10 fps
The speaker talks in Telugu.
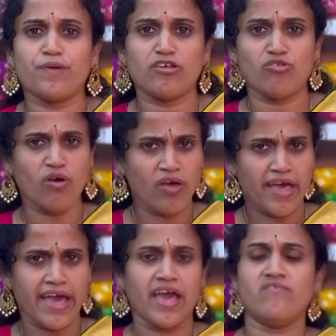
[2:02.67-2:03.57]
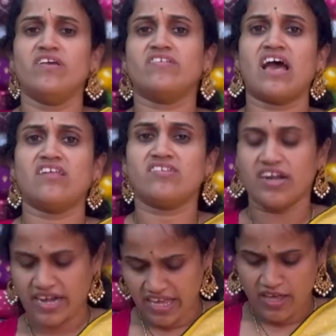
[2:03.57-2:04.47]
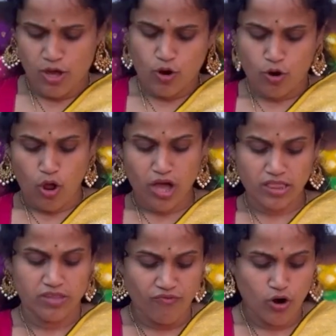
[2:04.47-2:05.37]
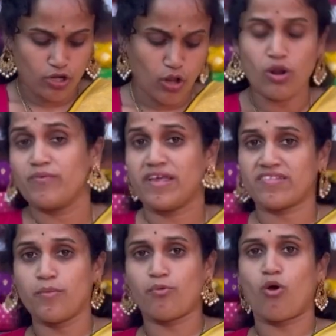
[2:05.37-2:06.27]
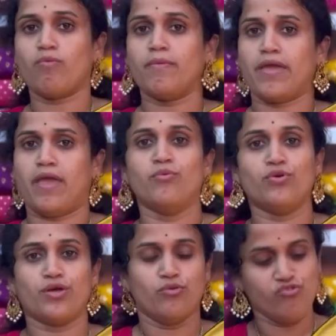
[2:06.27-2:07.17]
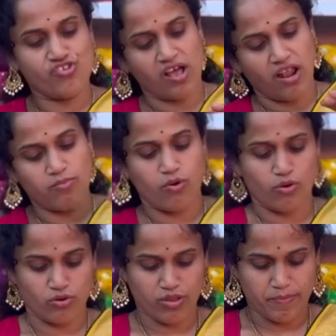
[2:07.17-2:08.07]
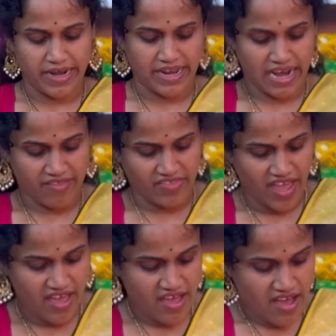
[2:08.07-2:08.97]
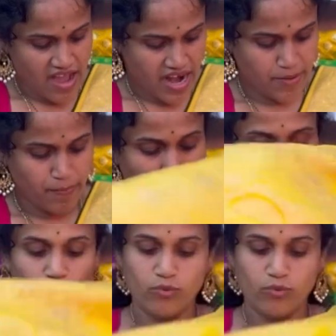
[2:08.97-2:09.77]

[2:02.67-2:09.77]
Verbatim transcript: ప్రైస్లో హెవీ శారీస్ అండి క్లాత్ వాటర్లో వేసిన ప్రాబ్లం ఏమి ఉండదు చాలా బాగుంటుంది మెటీరియల్ అయితే అండ్ పళ్ళు